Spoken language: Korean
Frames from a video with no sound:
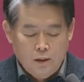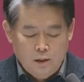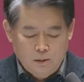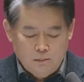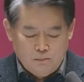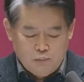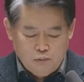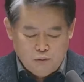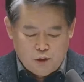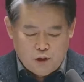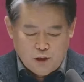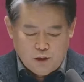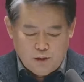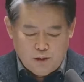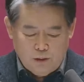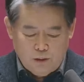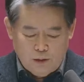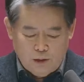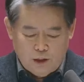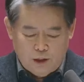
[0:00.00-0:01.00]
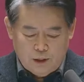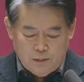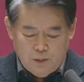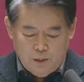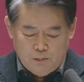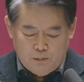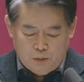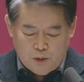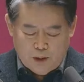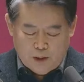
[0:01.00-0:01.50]
부천
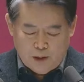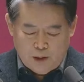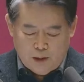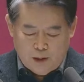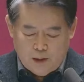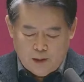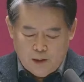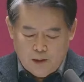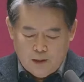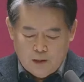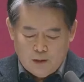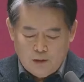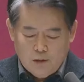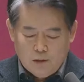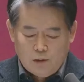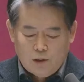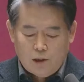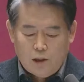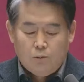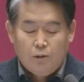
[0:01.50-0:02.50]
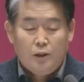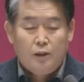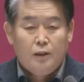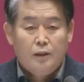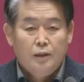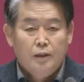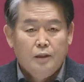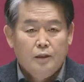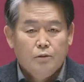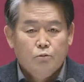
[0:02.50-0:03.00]
시민뿐 아니라 역사와
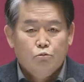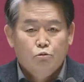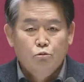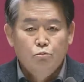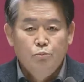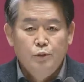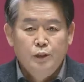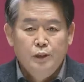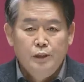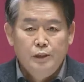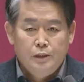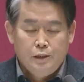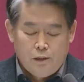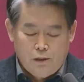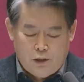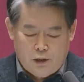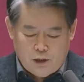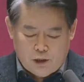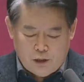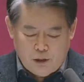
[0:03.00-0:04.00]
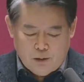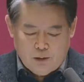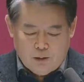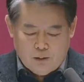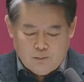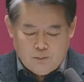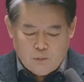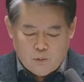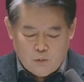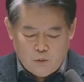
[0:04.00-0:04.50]
국민이
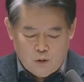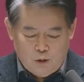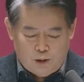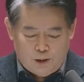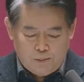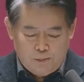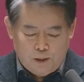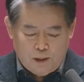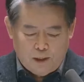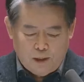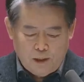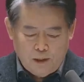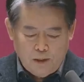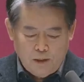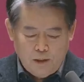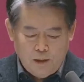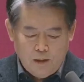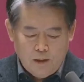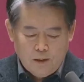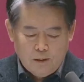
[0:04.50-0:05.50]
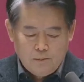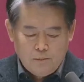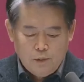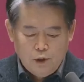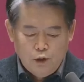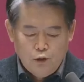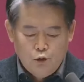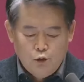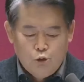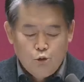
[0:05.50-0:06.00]
지켜보고 있습니다.
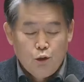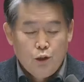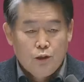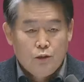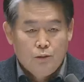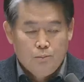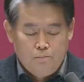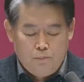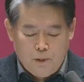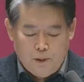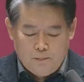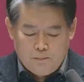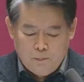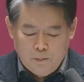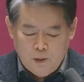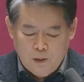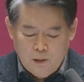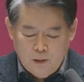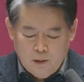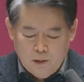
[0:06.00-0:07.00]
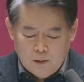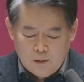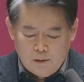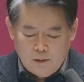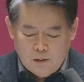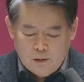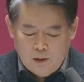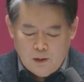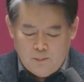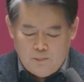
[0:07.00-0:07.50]
민주주의와 헌법,
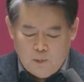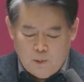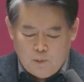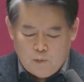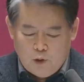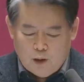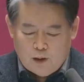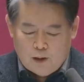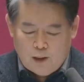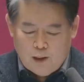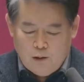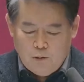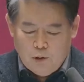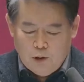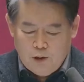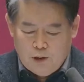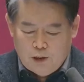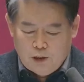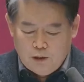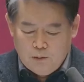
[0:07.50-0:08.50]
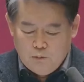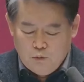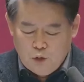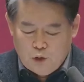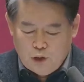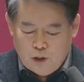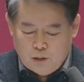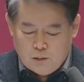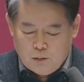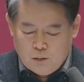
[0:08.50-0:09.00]
선거법과 대원칙을
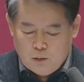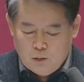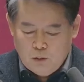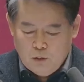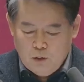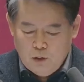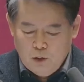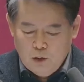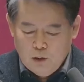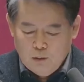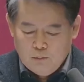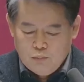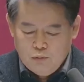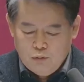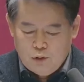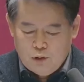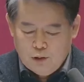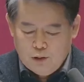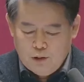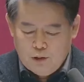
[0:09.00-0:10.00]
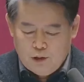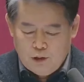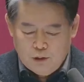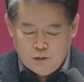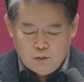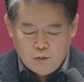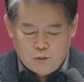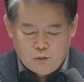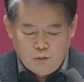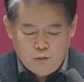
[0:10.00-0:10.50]
무시하고 부천
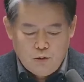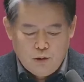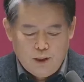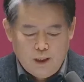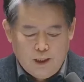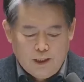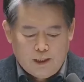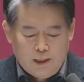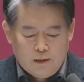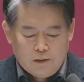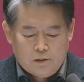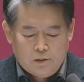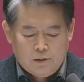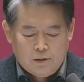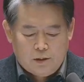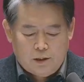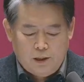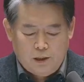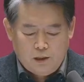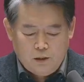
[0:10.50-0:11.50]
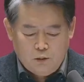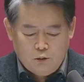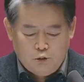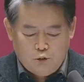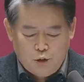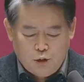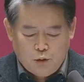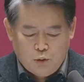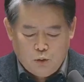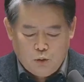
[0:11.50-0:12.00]
지역구 수를 4개에서 3개로
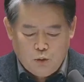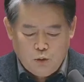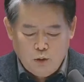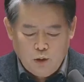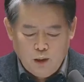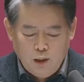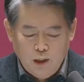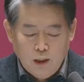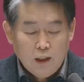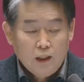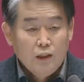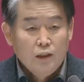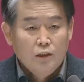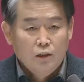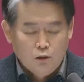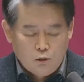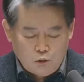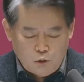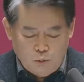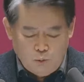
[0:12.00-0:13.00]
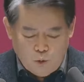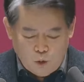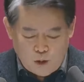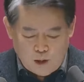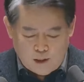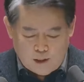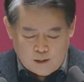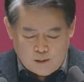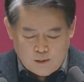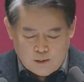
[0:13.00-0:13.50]
줄이고 이것도
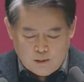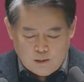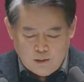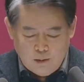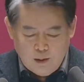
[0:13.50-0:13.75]
모자라서